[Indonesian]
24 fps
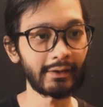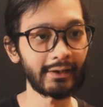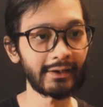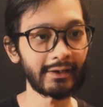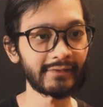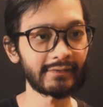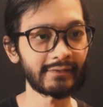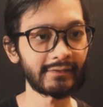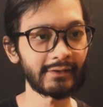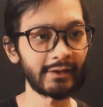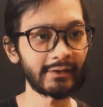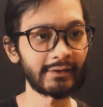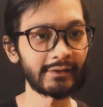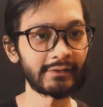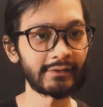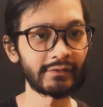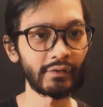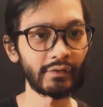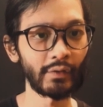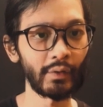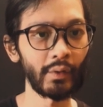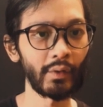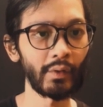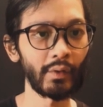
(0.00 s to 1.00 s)
Last Night in
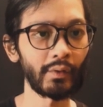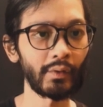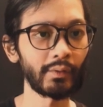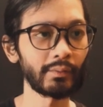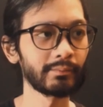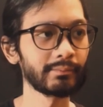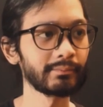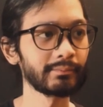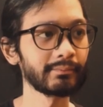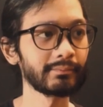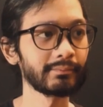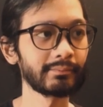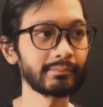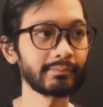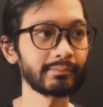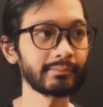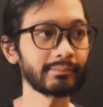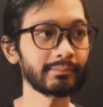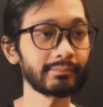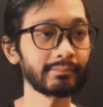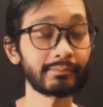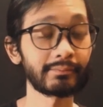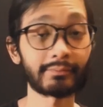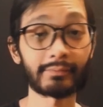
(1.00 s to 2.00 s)
Soho.
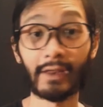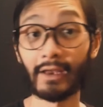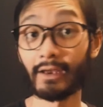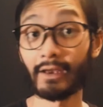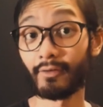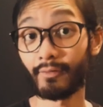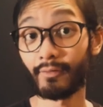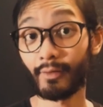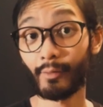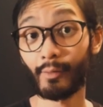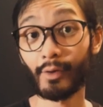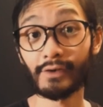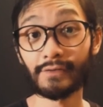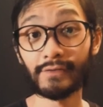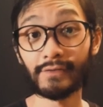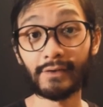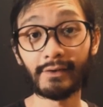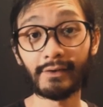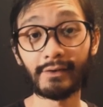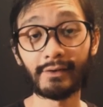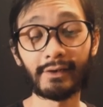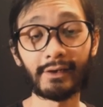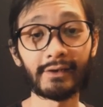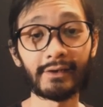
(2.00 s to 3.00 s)
Thank you for
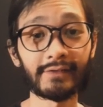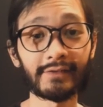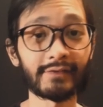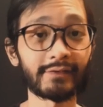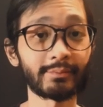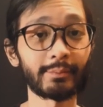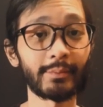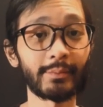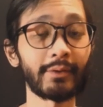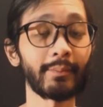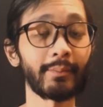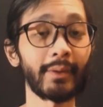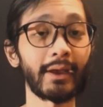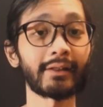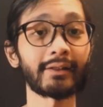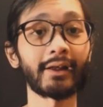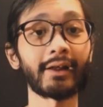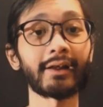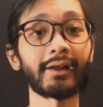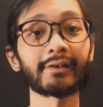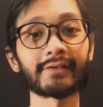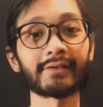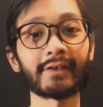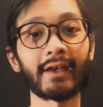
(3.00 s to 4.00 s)
watching. It's me
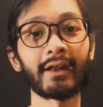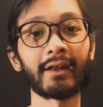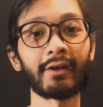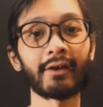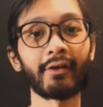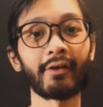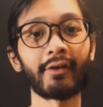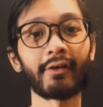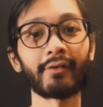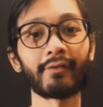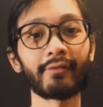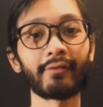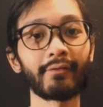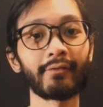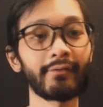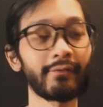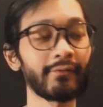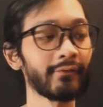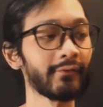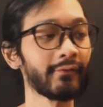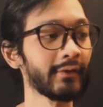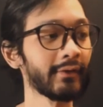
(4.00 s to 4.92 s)
Patrick signing off.